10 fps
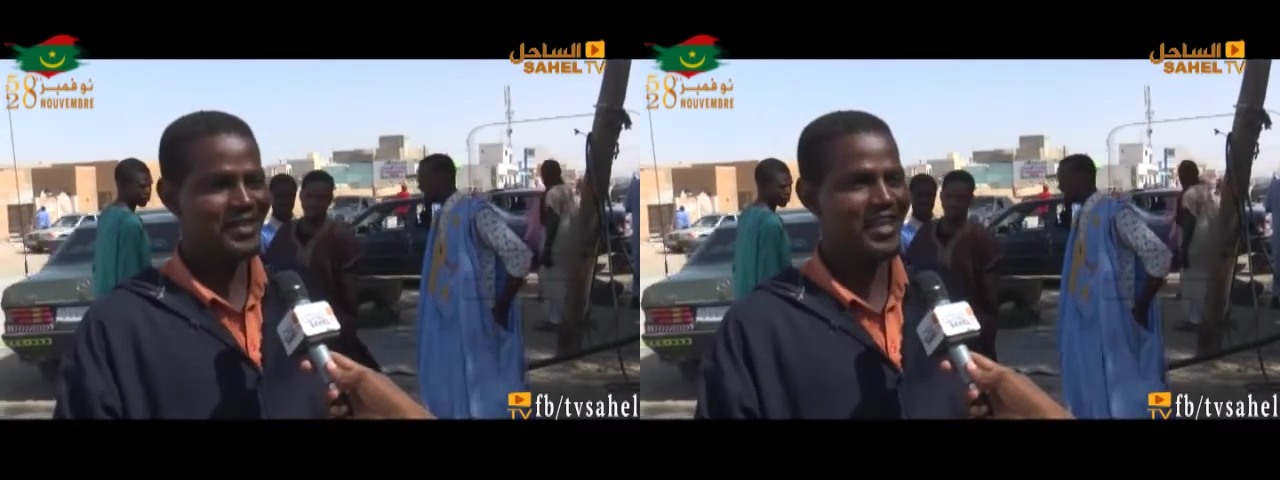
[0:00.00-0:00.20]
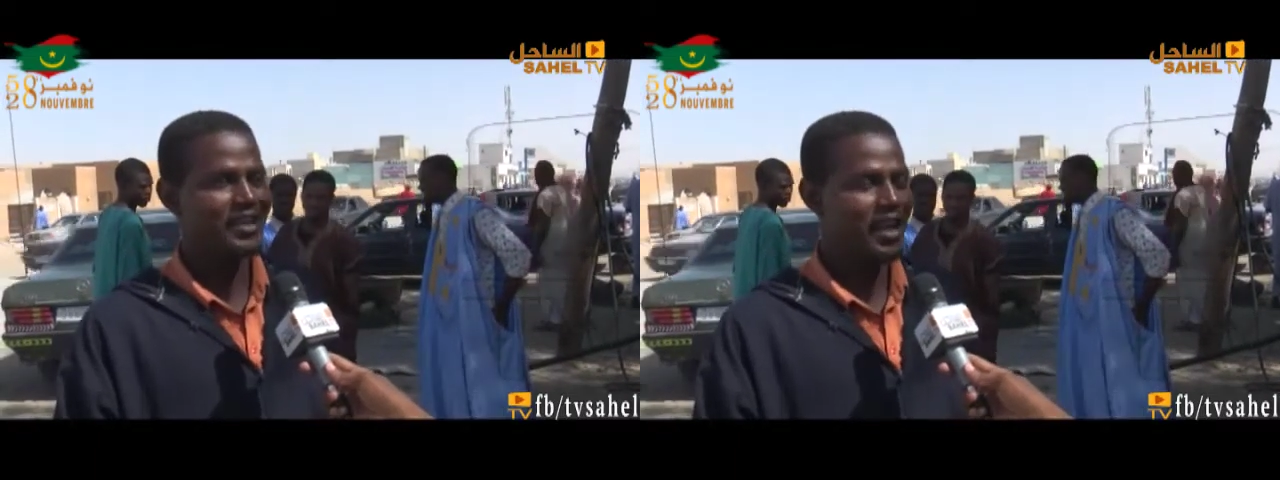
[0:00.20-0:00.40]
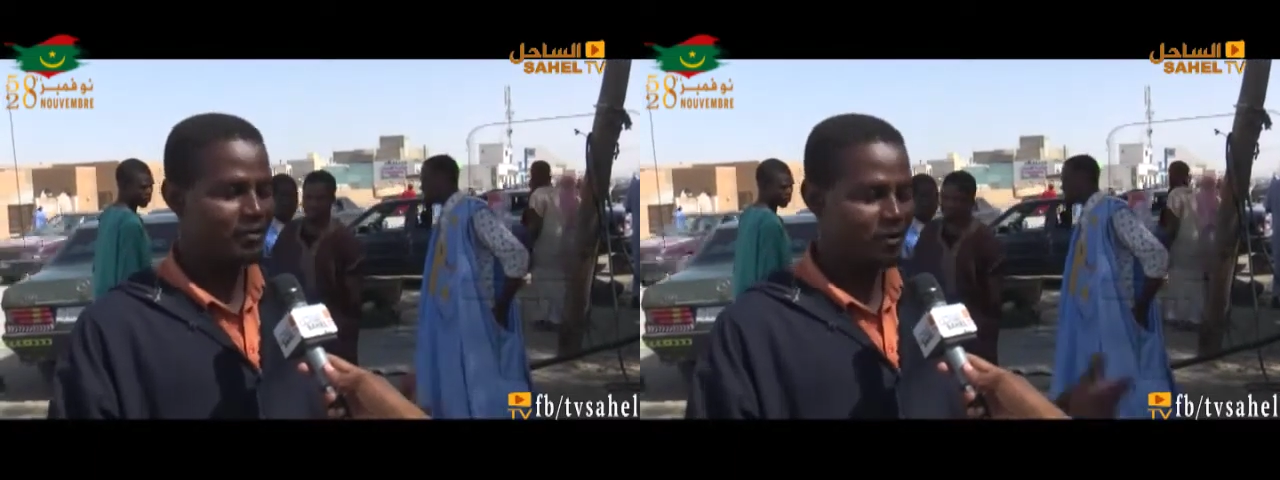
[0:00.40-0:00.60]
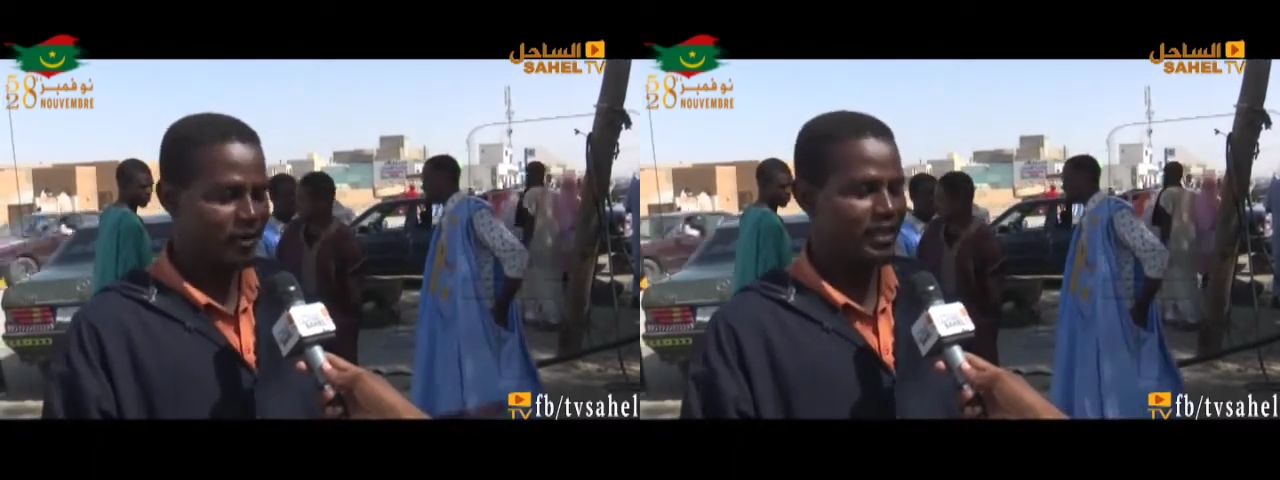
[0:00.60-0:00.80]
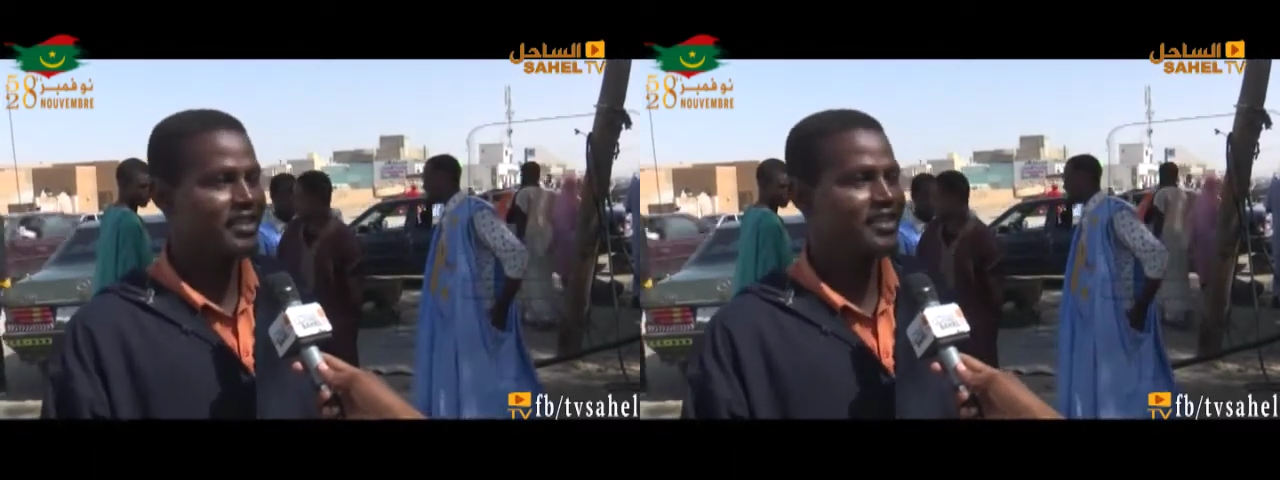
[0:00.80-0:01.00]
ويطلع من
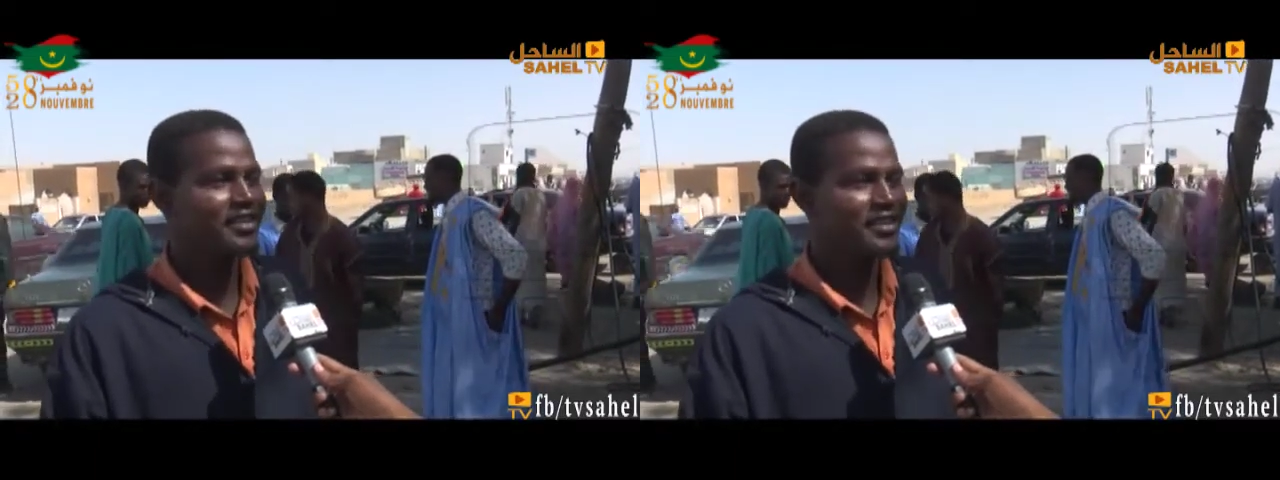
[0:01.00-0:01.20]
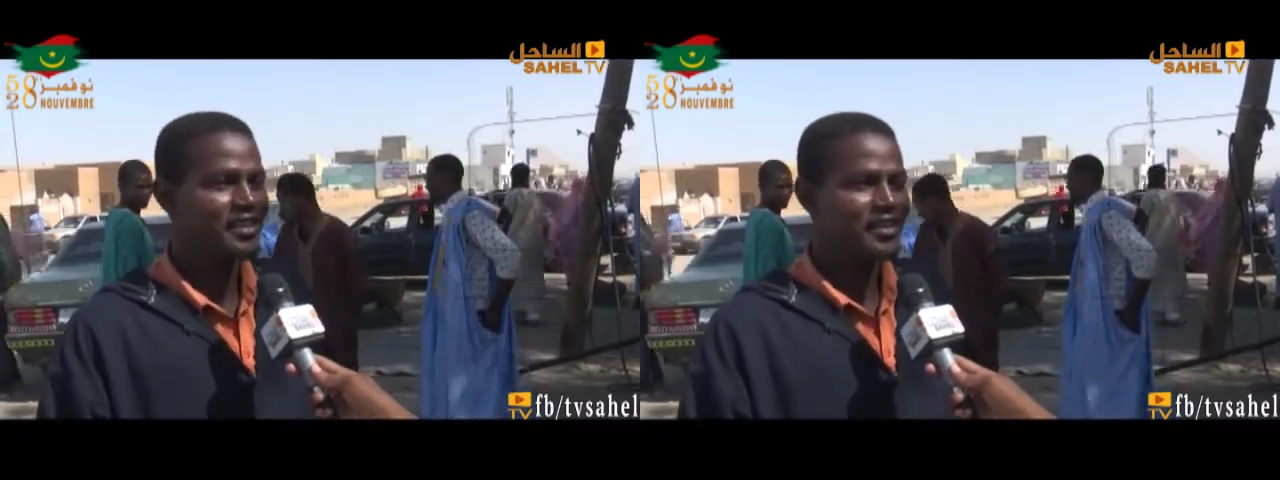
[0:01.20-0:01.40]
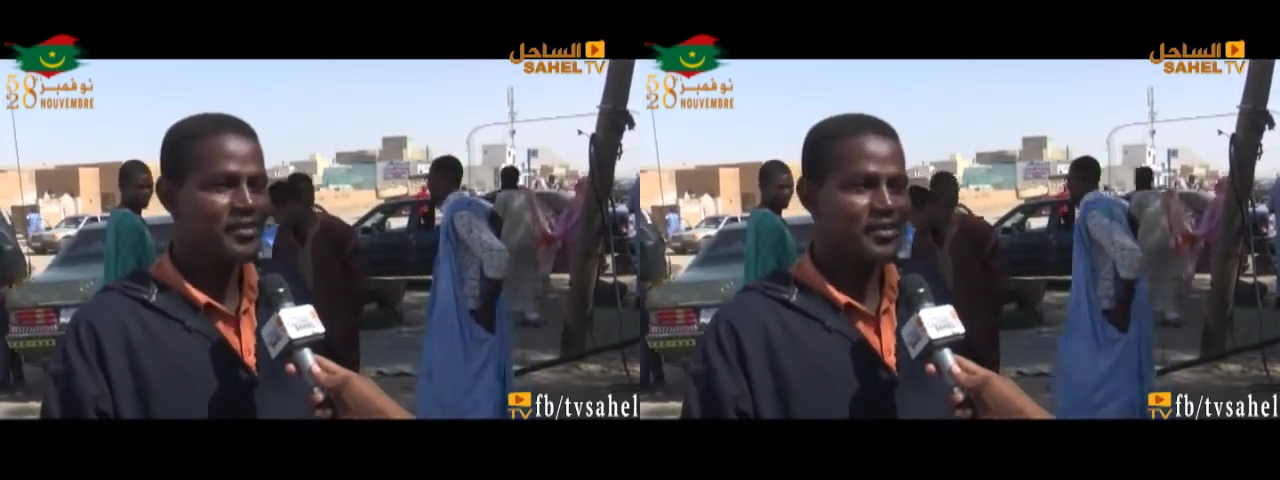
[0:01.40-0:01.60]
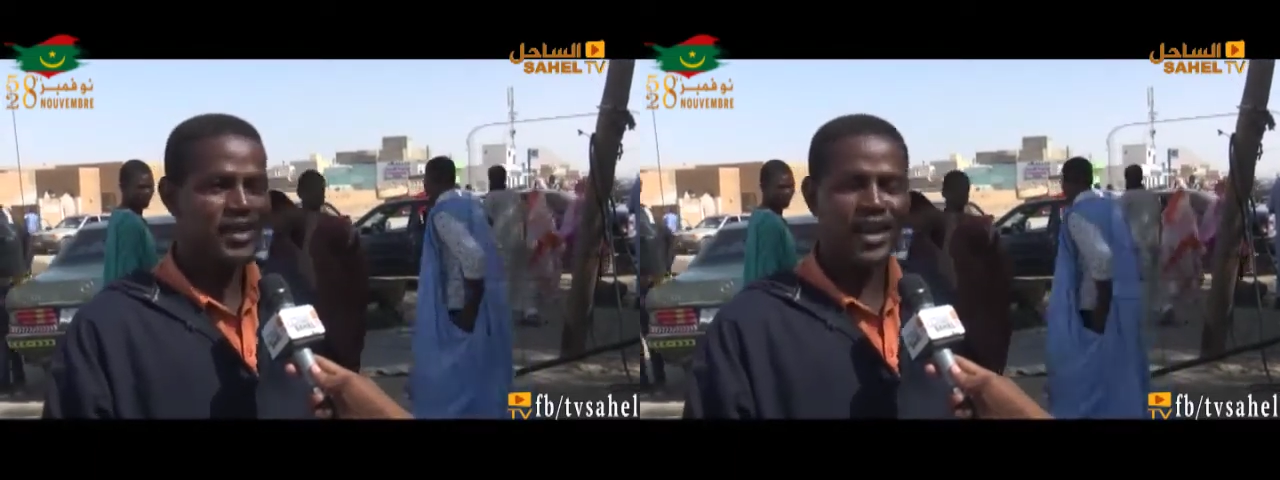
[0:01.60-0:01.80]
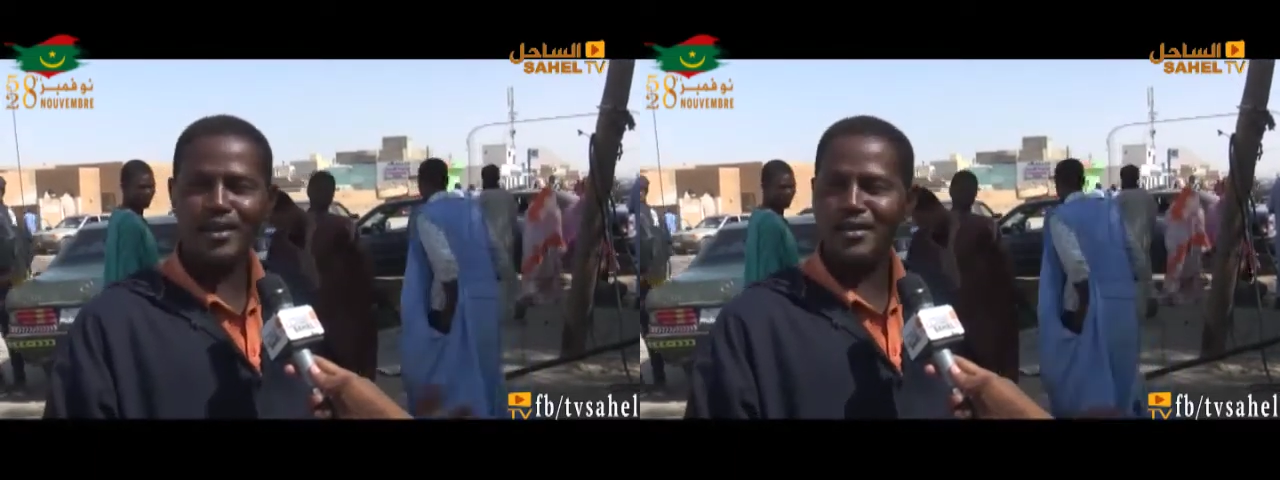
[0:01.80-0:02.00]
بعيد
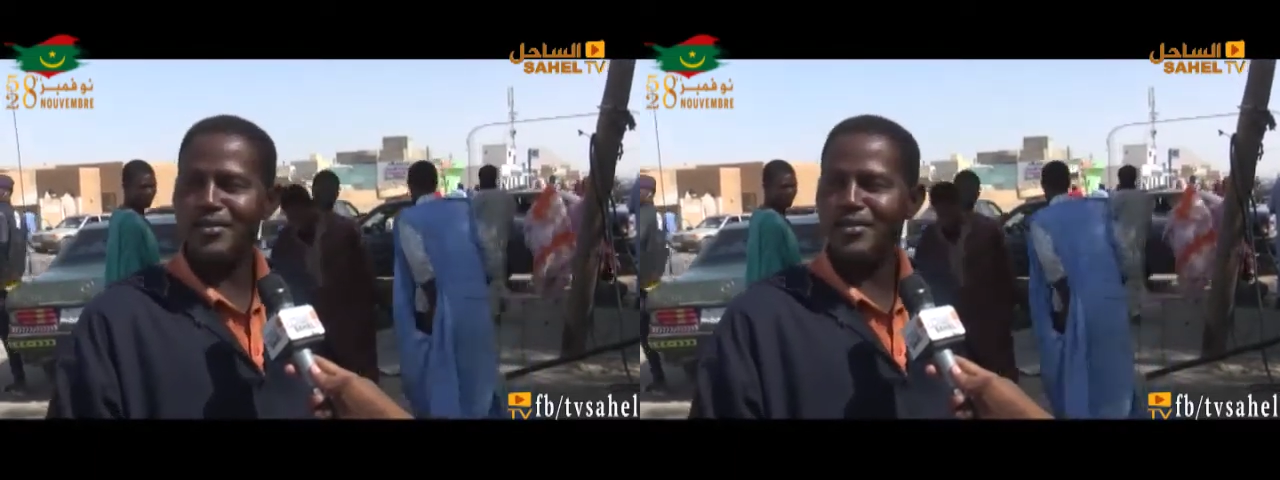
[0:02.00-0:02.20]
والنقل